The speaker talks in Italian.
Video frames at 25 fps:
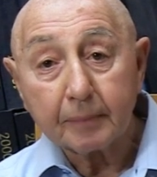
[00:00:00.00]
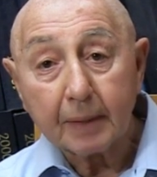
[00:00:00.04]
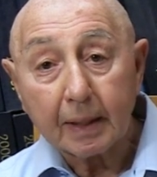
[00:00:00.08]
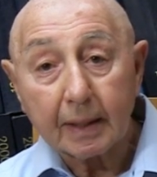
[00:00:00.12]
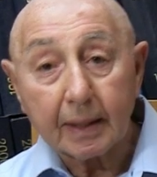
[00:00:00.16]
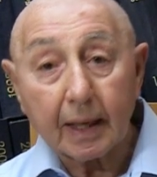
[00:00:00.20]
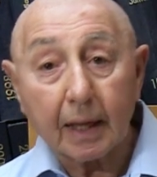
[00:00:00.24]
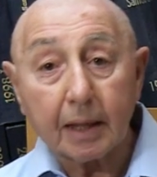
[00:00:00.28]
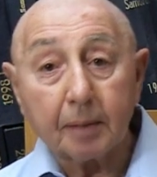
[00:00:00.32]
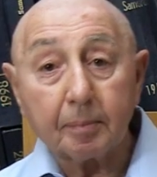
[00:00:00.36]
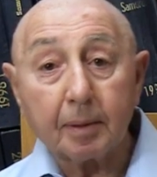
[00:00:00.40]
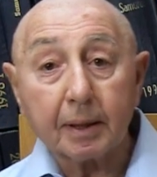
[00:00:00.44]

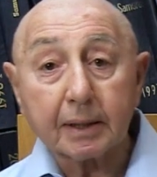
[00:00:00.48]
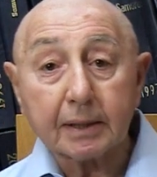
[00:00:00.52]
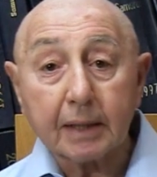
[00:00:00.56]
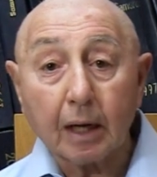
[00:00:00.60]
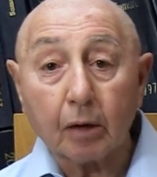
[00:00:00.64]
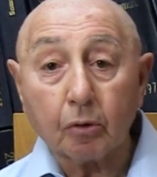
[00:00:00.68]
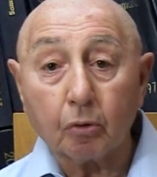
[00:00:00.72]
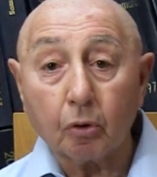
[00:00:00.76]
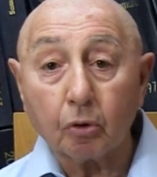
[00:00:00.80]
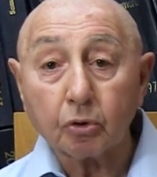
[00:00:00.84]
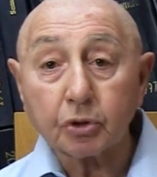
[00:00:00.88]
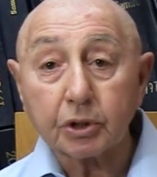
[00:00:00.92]
la libertà
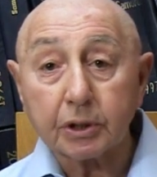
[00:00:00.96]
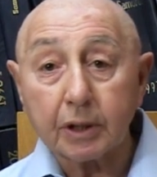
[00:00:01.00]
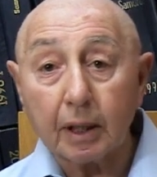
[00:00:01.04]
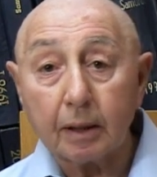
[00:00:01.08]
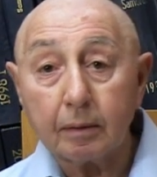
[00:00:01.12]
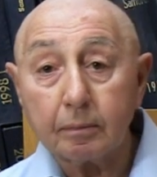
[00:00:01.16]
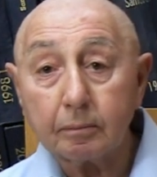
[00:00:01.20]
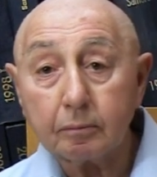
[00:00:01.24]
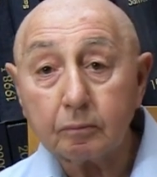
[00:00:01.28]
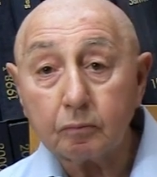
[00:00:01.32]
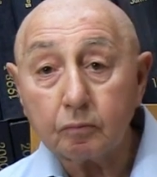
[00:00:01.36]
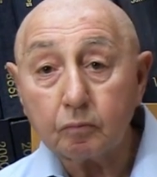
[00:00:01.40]
costa
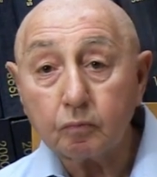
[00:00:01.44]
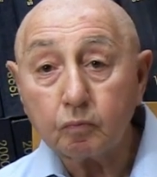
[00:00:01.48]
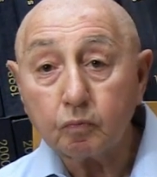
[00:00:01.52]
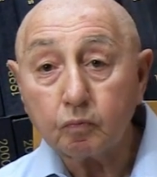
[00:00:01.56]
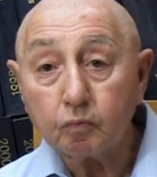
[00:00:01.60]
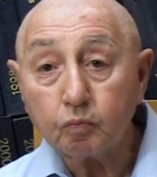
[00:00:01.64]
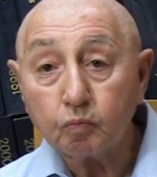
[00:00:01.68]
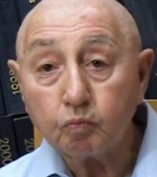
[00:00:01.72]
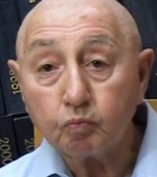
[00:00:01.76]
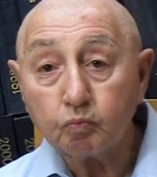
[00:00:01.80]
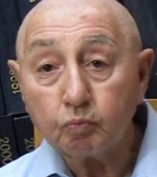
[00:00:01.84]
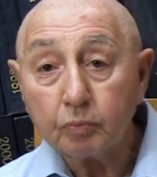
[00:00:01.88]

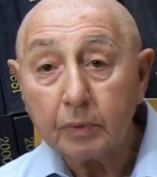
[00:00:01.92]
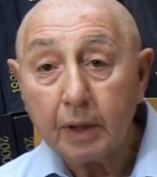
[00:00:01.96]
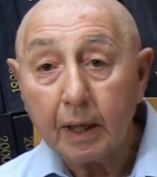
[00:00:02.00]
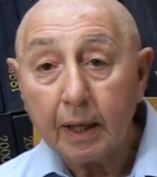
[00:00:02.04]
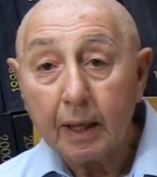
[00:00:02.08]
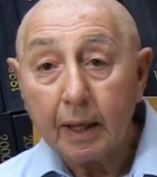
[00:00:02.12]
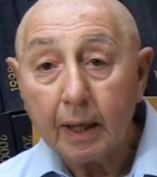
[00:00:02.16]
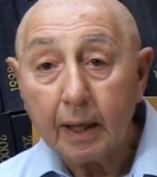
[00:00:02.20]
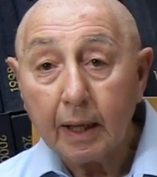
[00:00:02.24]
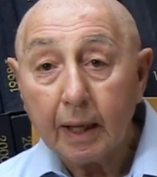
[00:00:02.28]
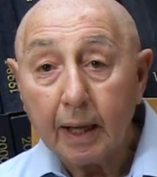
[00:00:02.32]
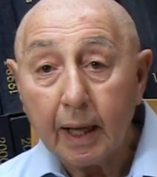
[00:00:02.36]

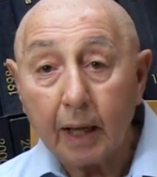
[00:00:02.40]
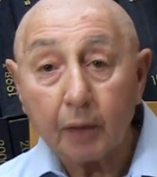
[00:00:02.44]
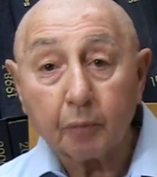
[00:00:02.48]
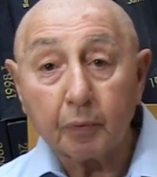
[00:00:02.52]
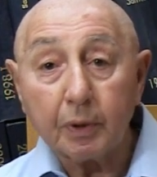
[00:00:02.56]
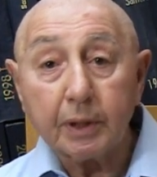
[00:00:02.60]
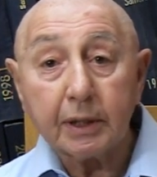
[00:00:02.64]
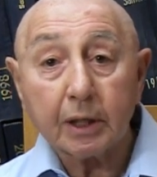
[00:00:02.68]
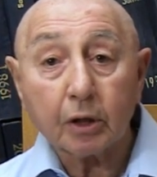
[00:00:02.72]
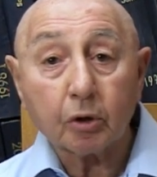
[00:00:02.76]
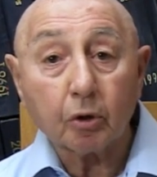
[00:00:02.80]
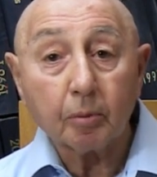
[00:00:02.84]
e
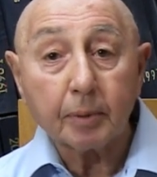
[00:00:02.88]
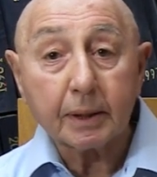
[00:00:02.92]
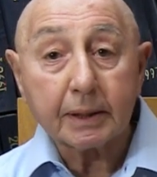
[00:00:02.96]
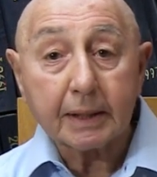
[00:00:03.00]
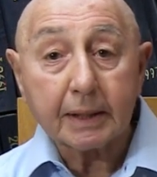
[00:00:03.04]
quindi come